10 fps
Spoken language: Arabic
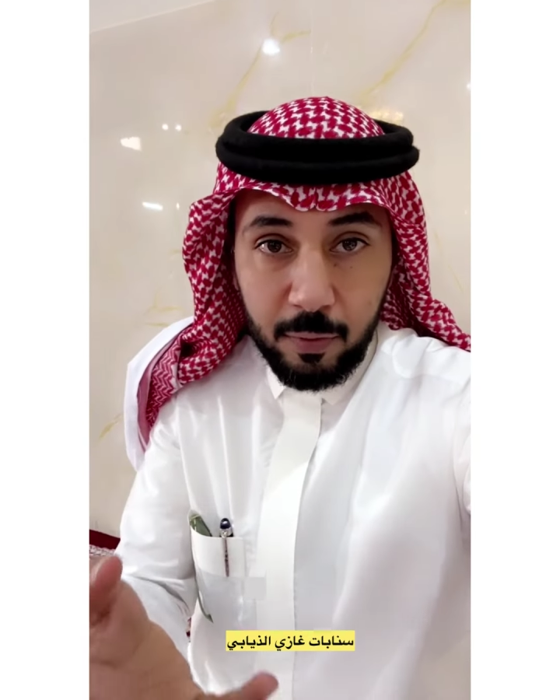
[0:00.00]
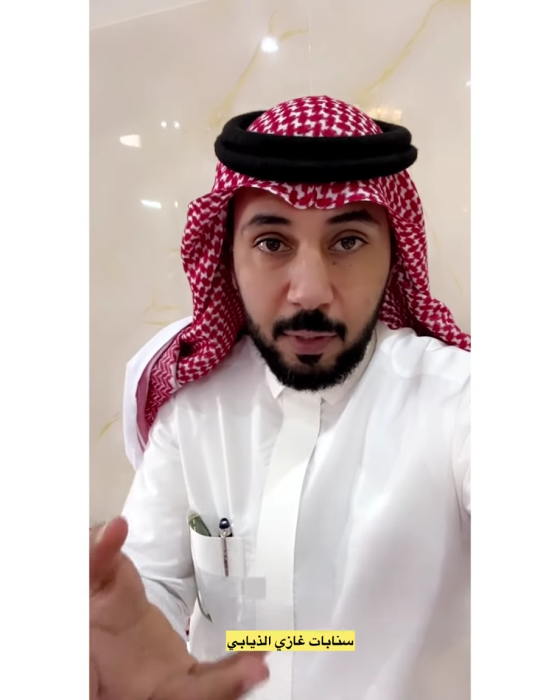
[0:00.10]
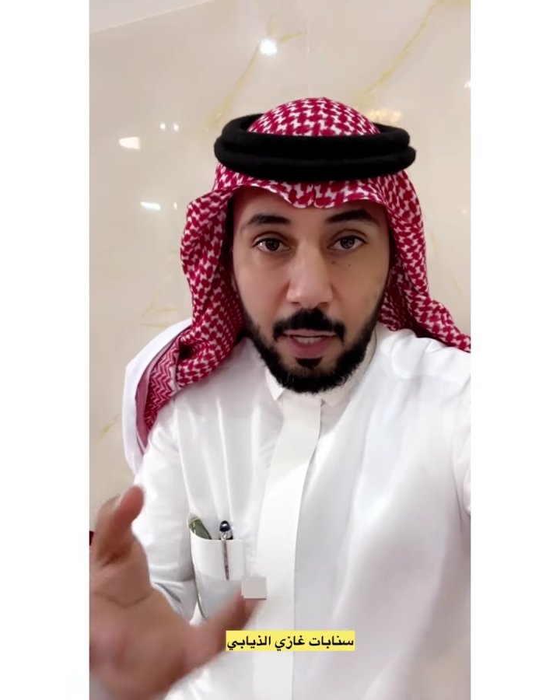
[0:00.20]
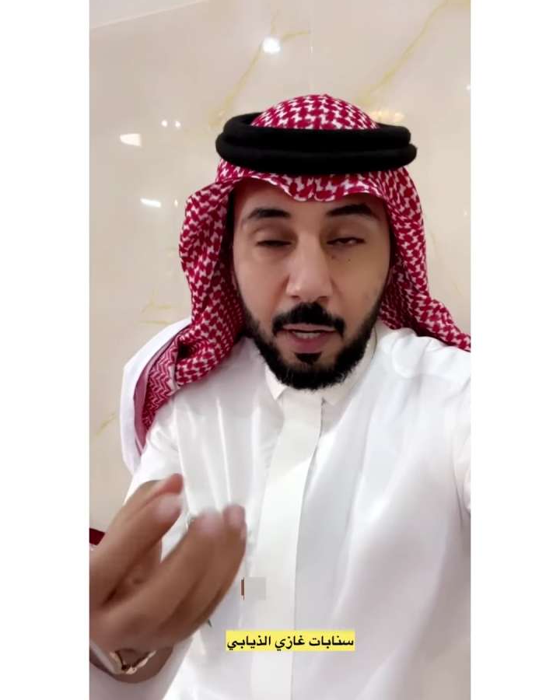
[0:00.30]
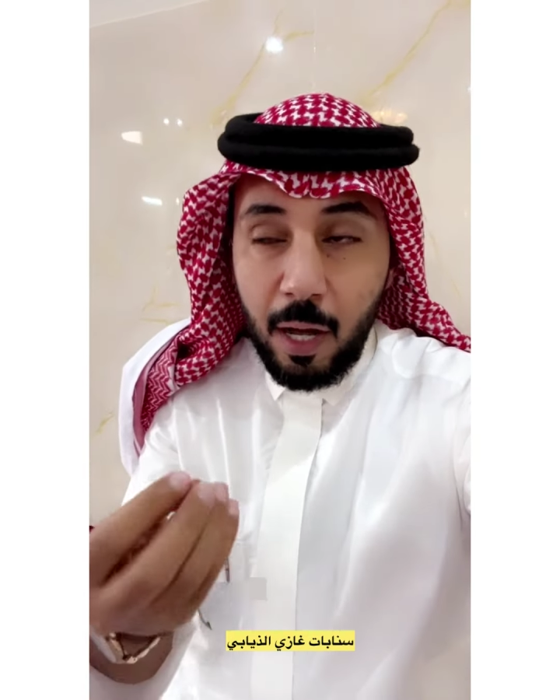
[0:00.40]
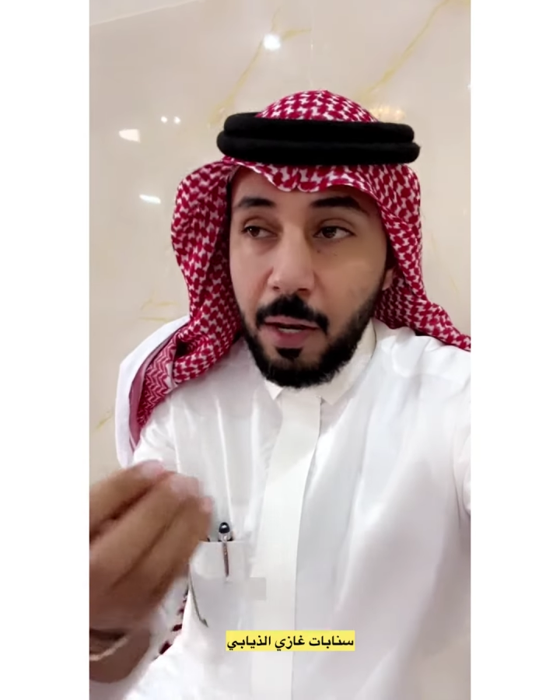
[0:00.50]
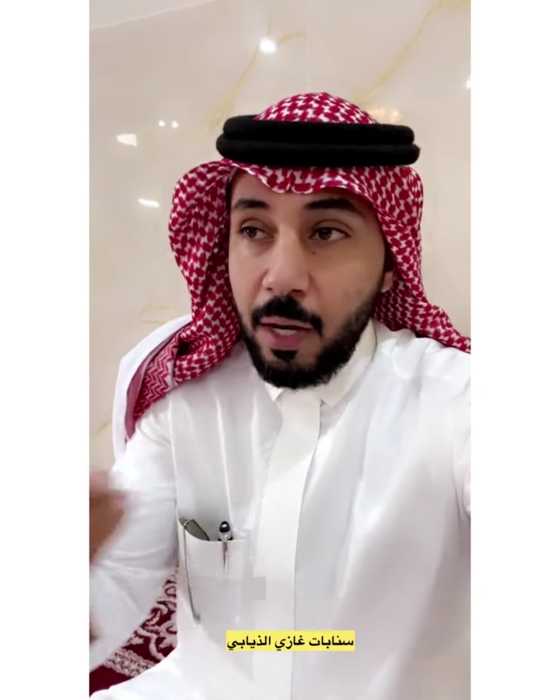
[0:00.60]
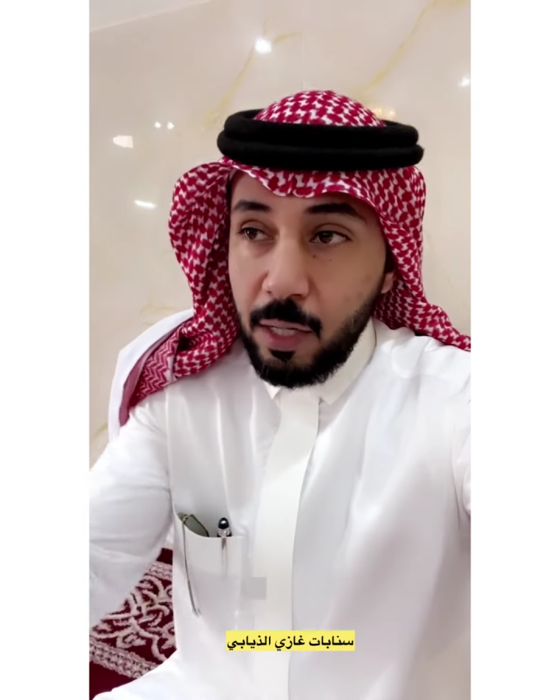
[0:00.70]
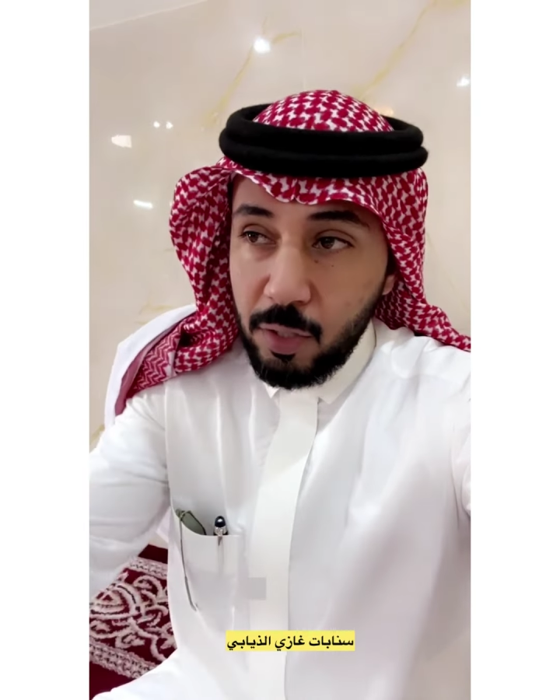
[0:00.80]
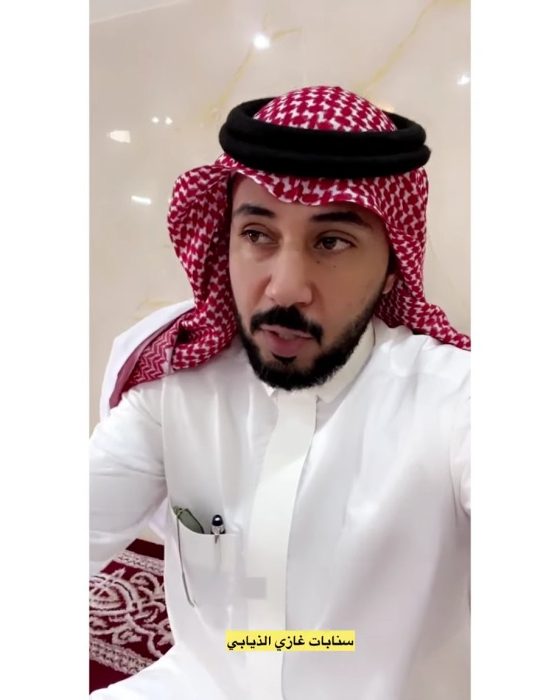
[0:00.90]
لأن
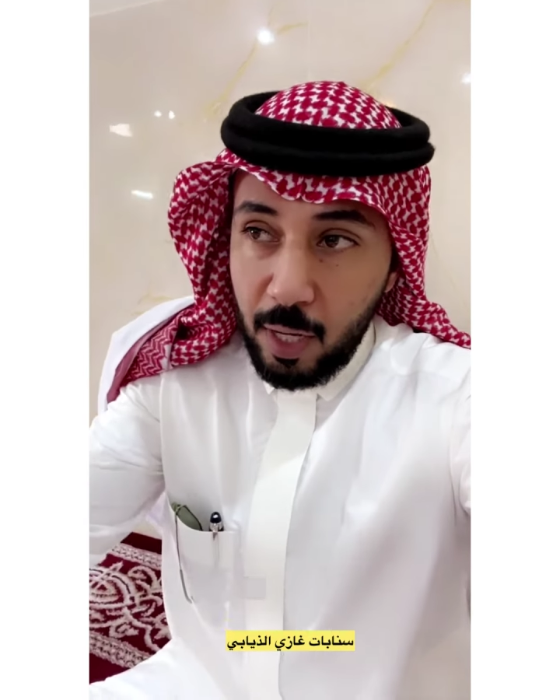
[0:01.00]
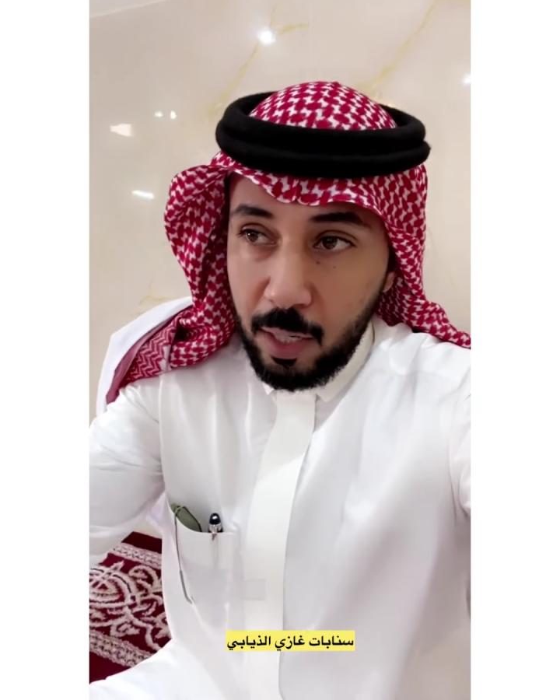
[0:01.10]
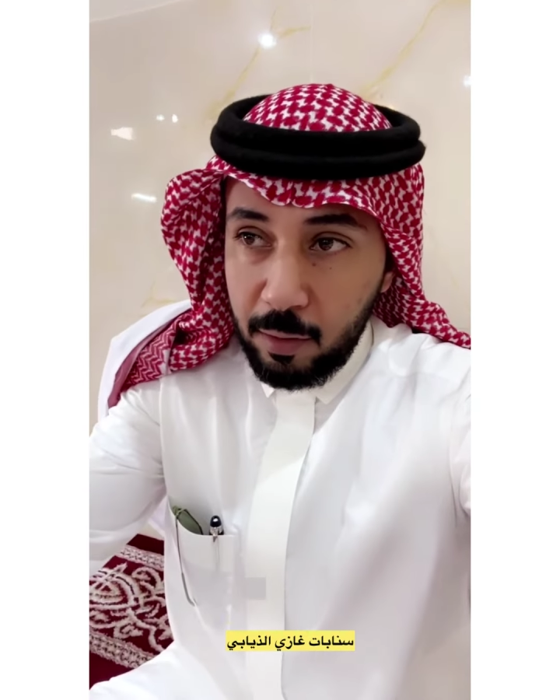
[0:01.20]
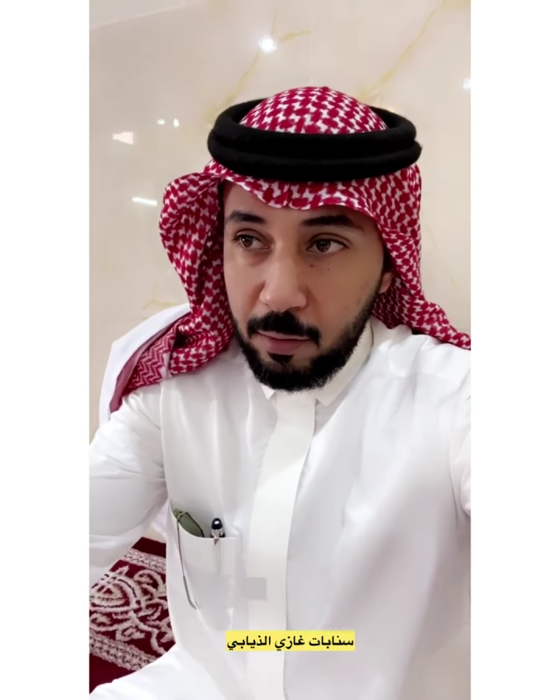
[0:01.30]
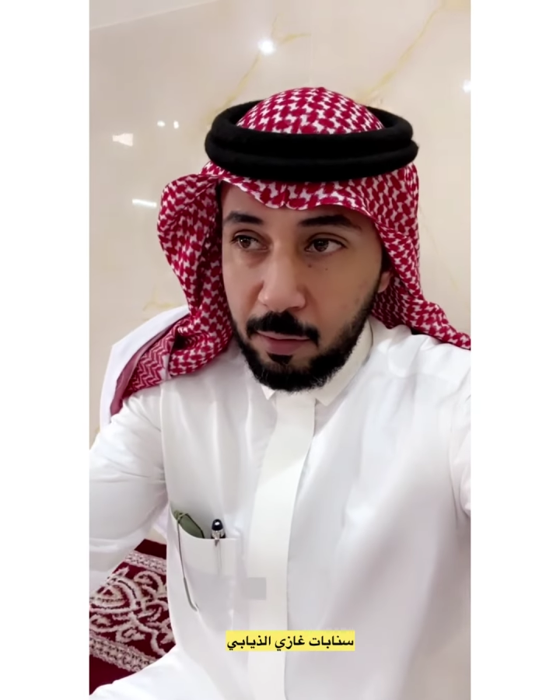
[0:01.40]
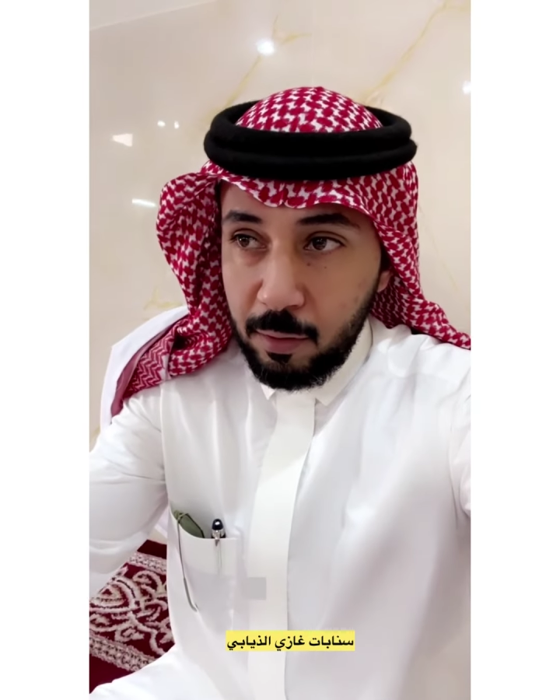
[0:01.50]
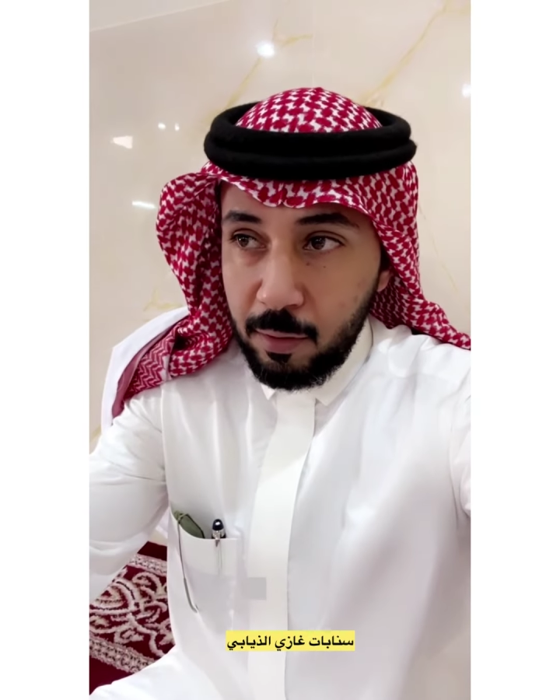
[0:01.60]
هالناس صارت